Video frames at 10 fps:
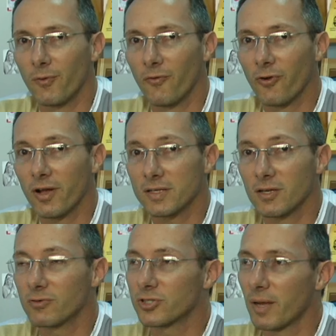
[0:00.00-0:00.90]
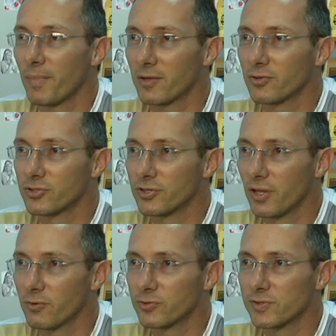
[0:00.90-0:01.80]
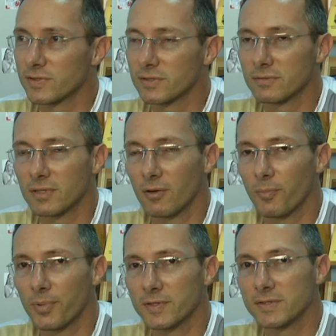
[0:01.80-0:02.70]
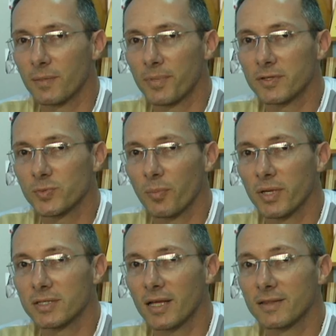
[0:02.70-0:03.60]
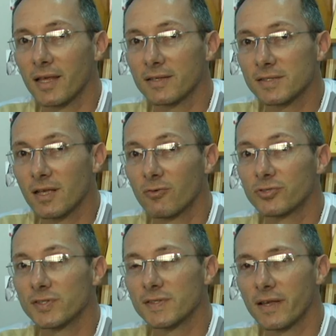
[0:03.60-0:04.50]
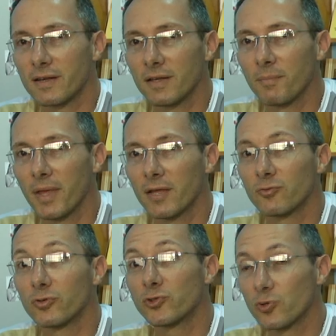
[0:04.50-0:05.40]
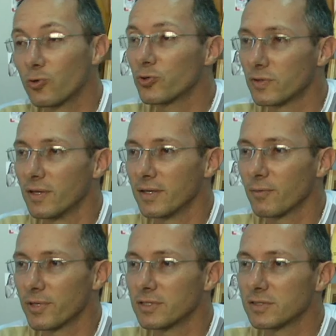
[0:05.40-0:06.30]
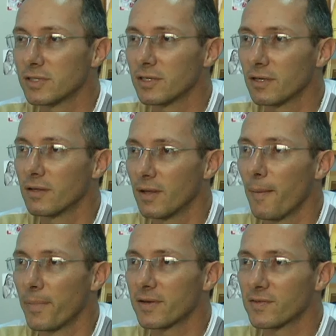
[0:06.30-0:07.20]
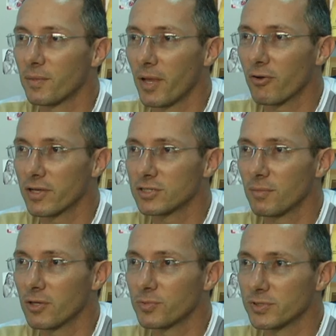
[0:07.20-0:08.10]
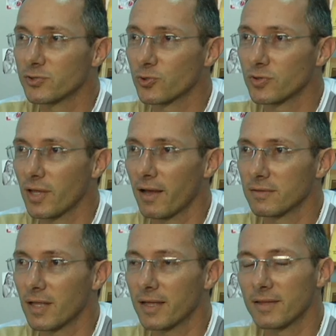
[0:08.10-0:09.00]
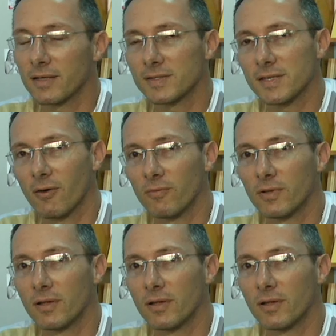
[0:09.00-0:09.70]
Vocação é um chamado de Deus, então precisa principalmente atenção, discernimento, escuta, né? Para a gente perceber alguém chamando, precisa escutar, dar atenção.